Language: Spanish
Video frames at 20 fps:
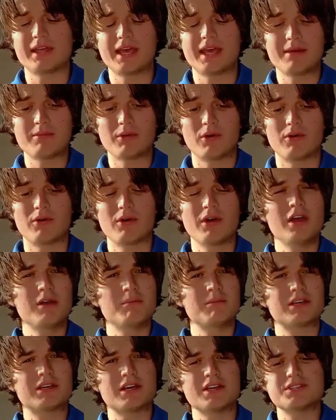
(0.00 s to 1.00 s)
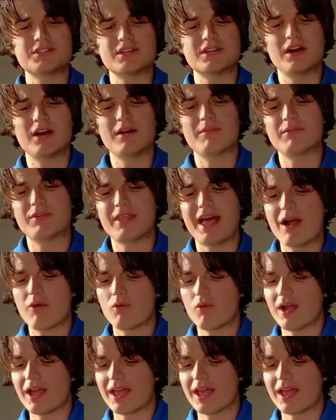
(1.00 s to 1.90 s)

Un sofisticadísimo plan que